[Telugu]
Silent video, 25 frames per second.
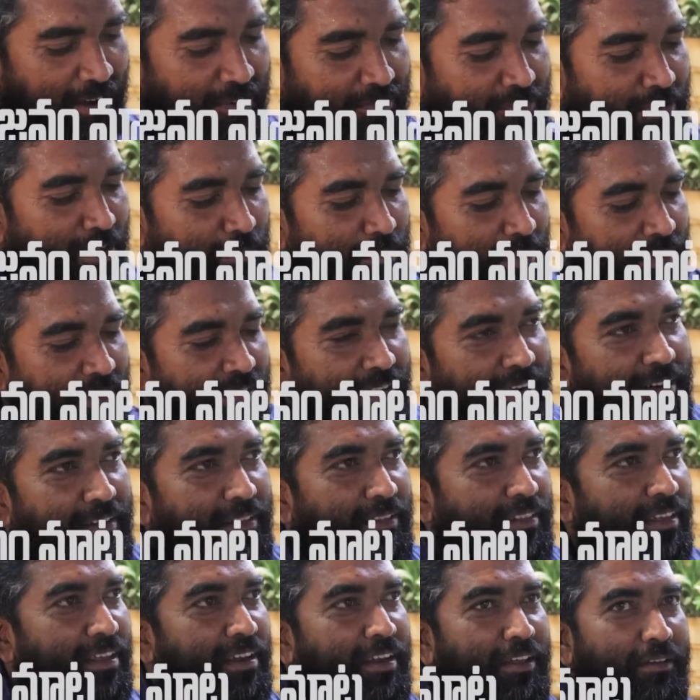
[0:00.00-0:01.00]
కన్ఫామ్
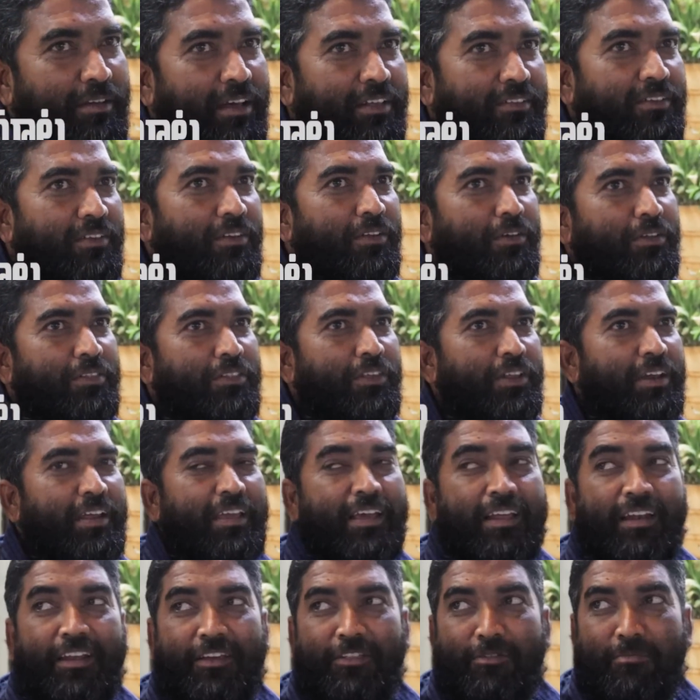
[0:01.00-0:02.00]
అసలు దీనికి అసలు
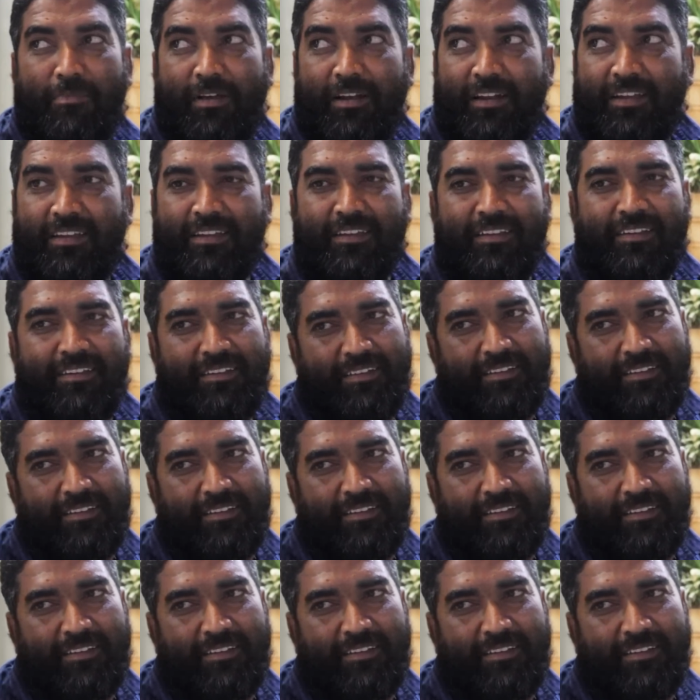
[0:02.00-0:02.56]
తిరిగే లేదు మనకి